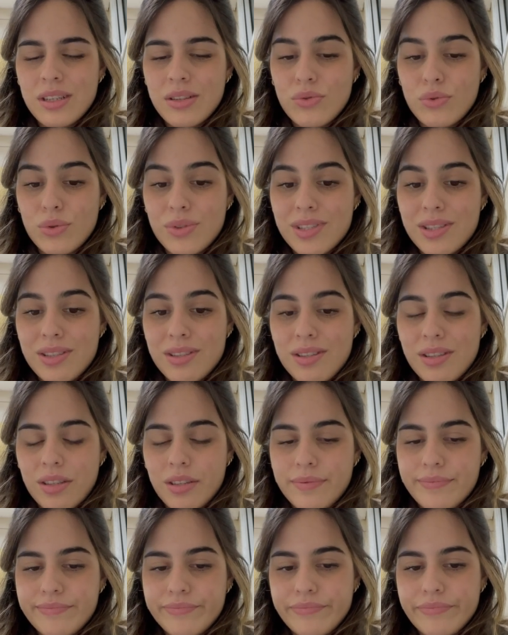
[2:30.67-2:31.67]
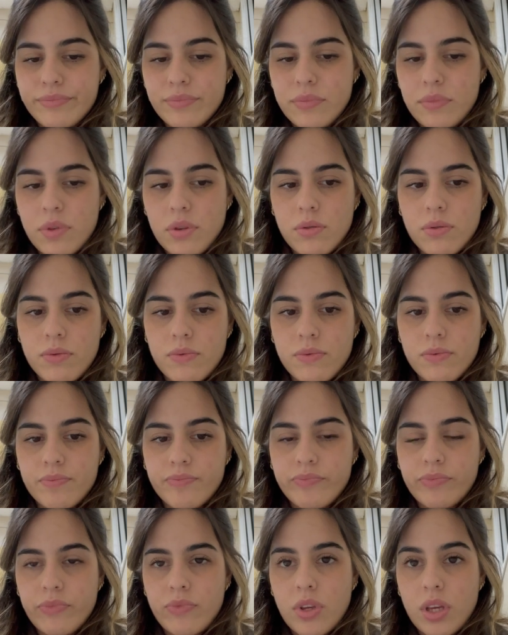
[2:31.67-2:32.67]
Tô assim. Então,
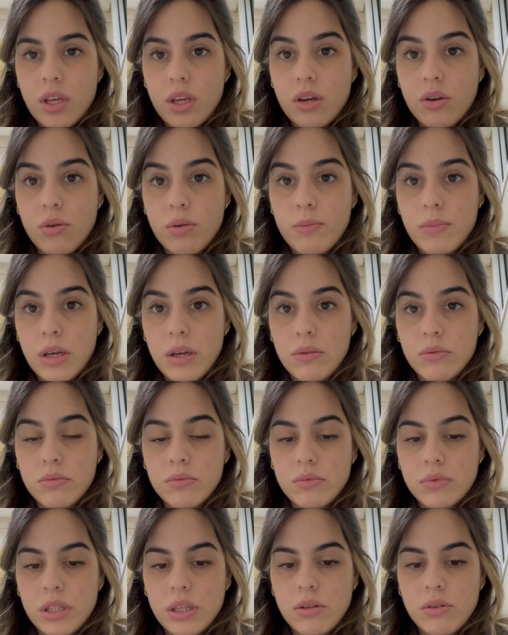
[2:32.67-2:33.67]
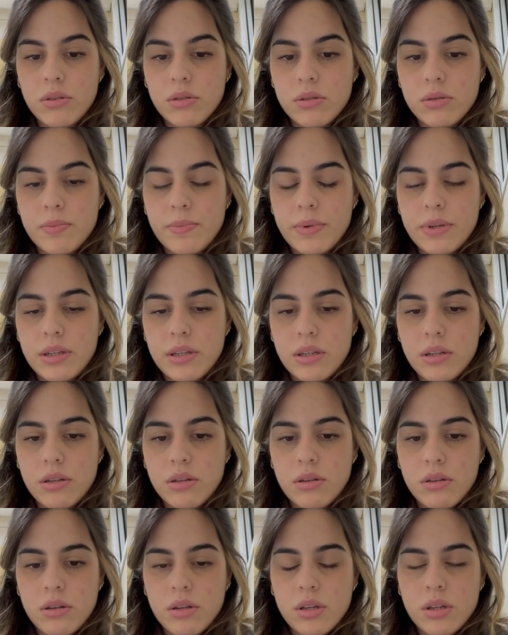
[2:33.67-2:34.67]
tem que comer um negócio pra
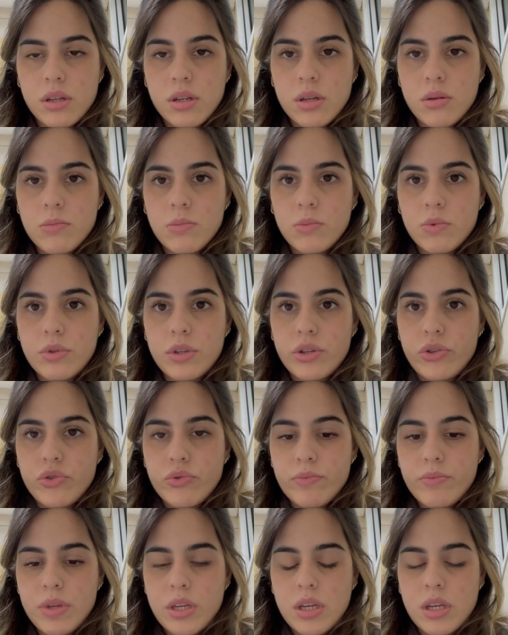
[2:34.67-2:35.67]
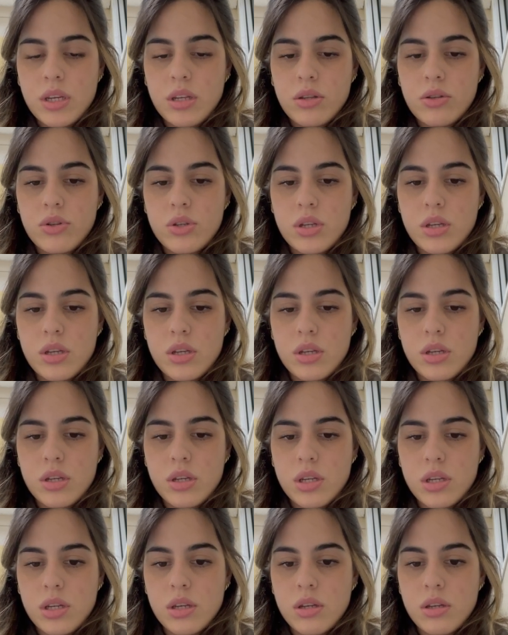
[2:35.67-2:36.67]
mudar de ambiente
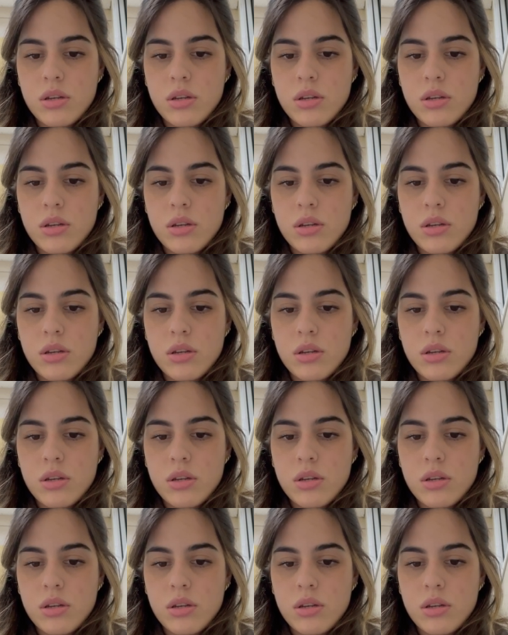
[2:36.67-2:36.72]
e...